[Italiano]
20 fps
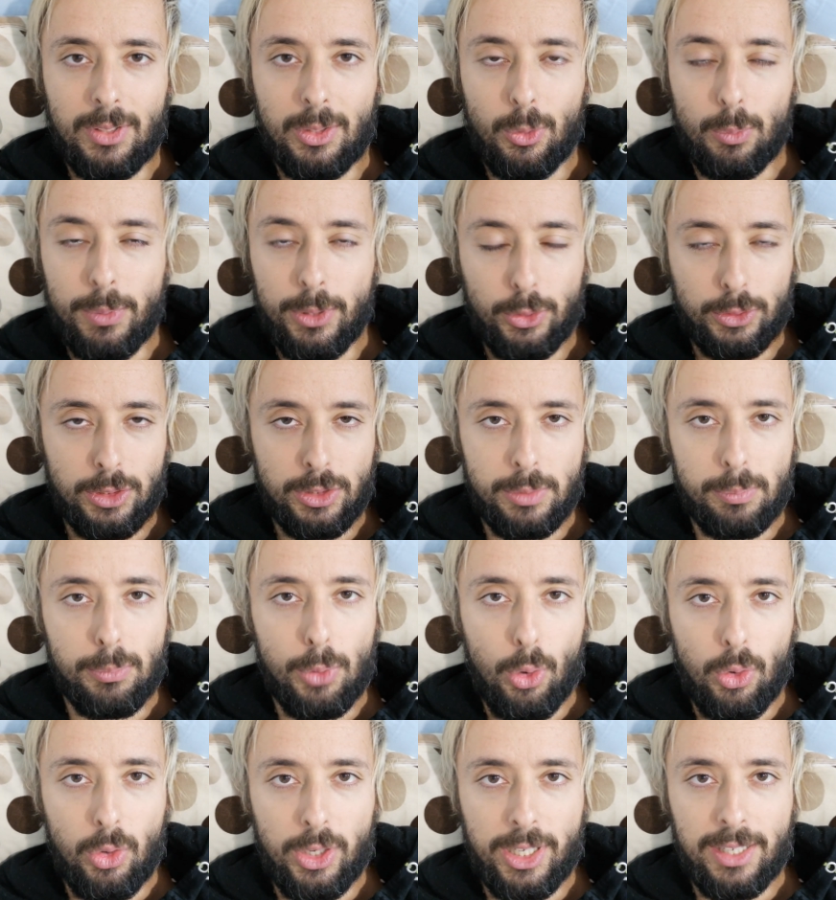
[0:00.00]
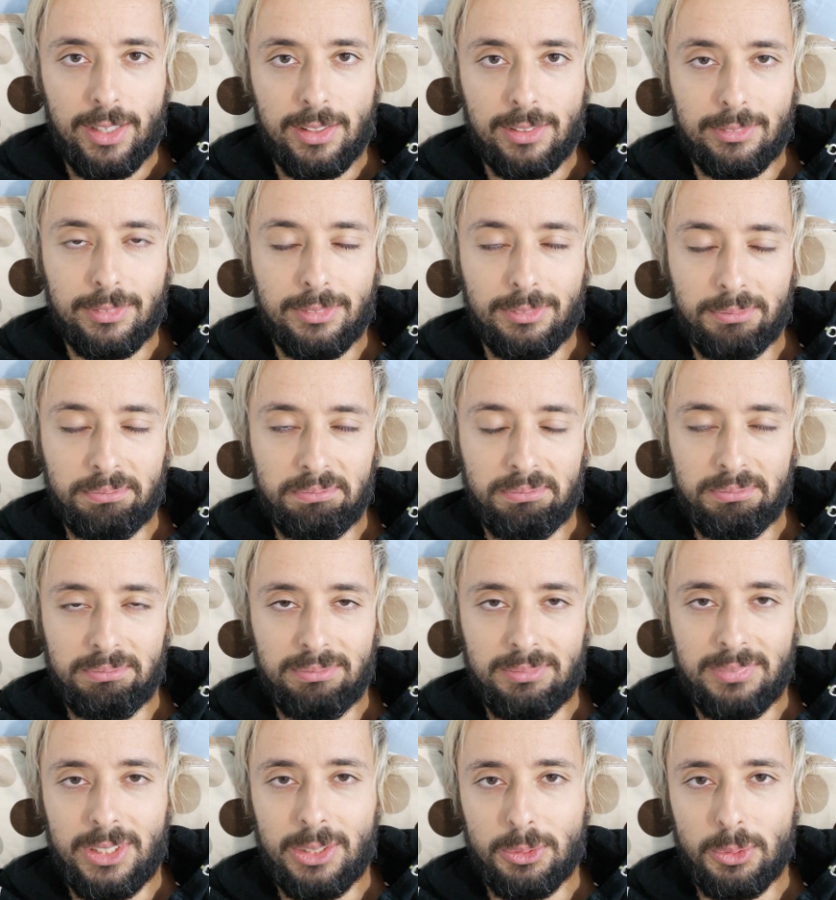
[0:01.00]
come cosa simbolica, eh,
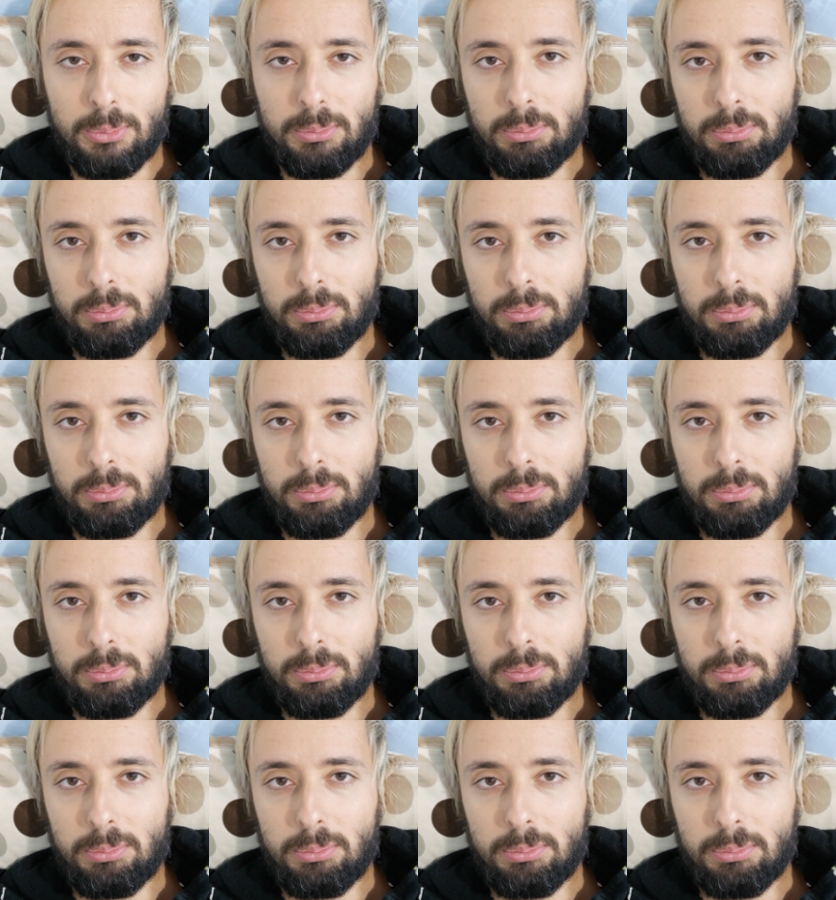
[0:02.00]
io